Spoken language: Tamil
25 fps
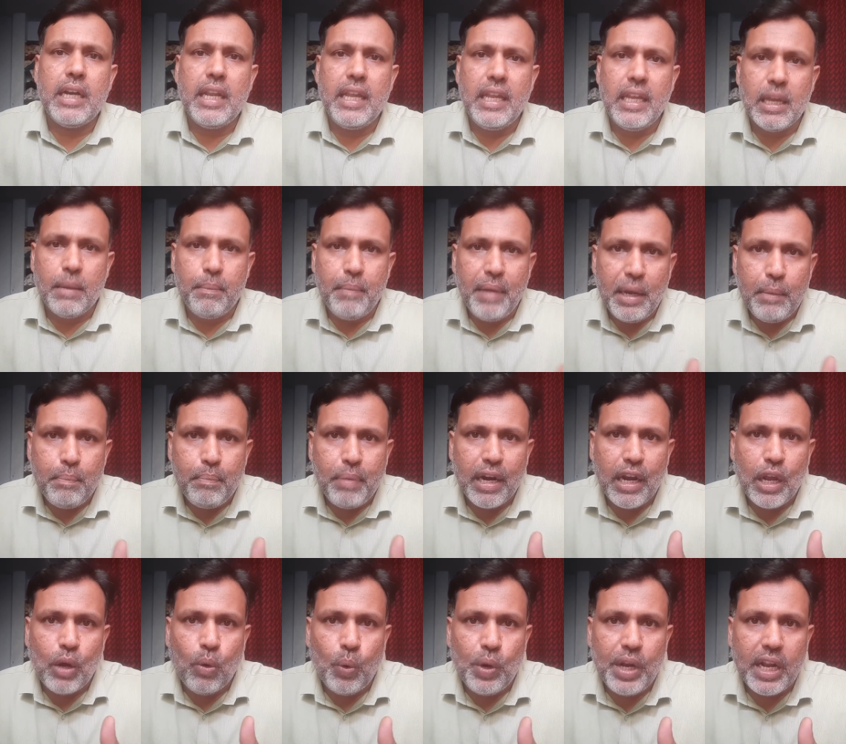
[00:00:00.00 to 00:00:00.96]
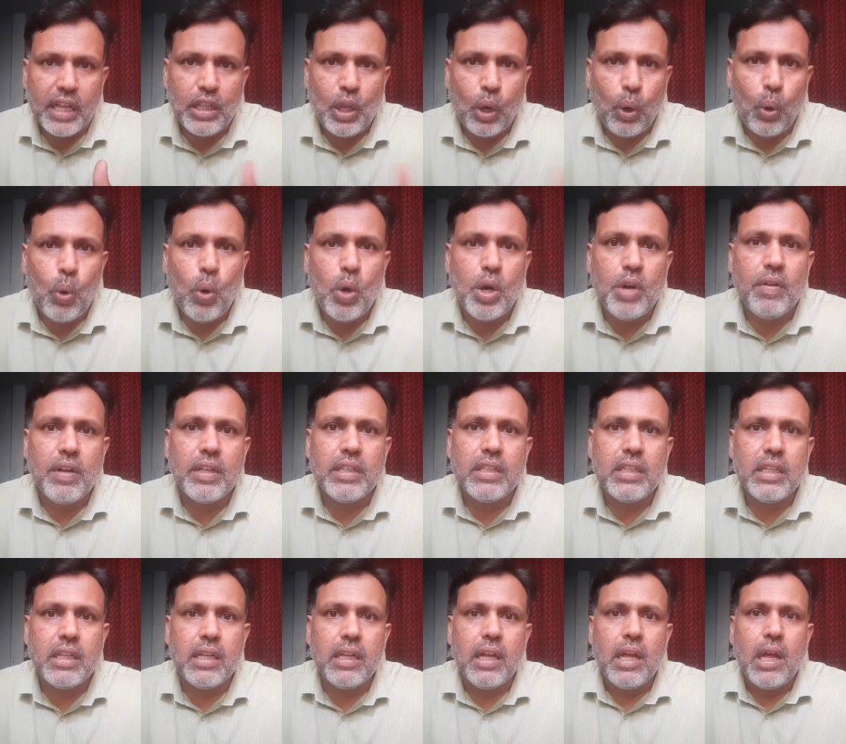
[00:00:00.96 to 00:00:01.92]
நீங்கள் மீட் பண்ணக்கூடிய அந்த ரோடு
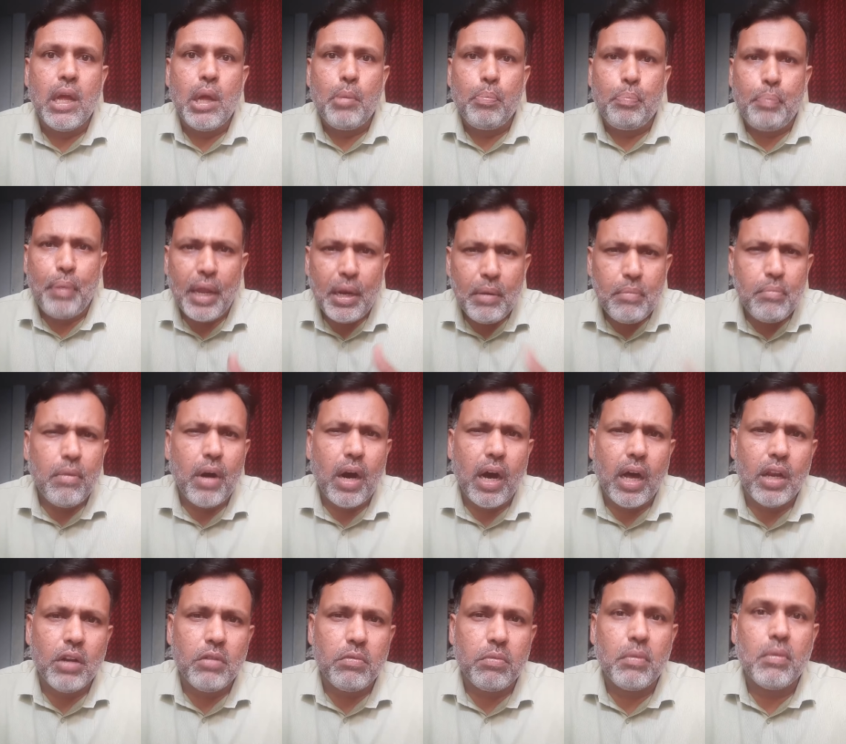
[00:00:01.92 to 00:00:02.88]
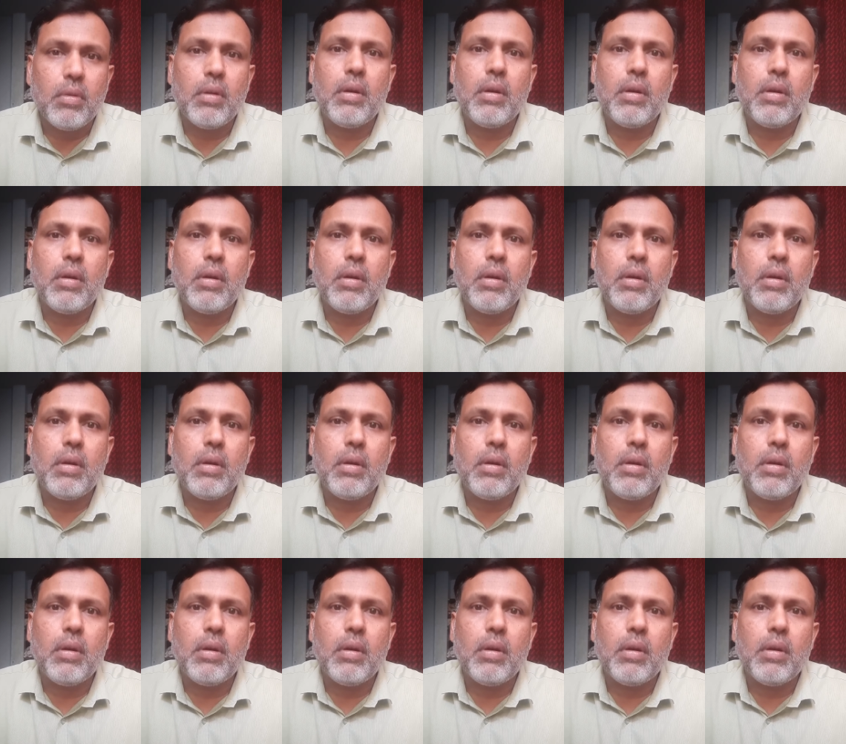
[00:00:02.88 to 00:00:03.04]
வந்து பெரும்பாலும்